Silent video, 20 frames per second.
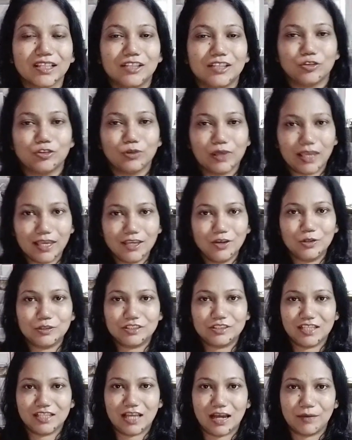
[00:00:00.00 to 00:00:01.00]
তো এই
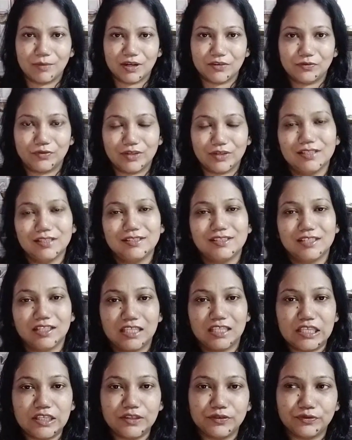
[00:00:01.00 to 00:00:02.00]
হচ্ছে আমার ফার্স্ট
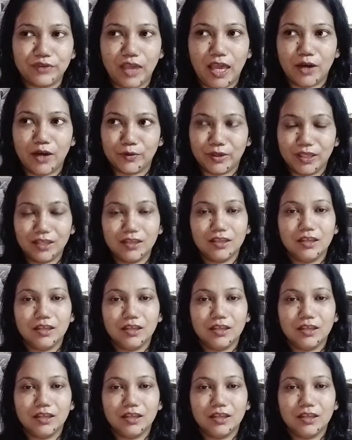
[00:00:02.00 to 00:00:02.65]
গিভ অ্যাওয়ে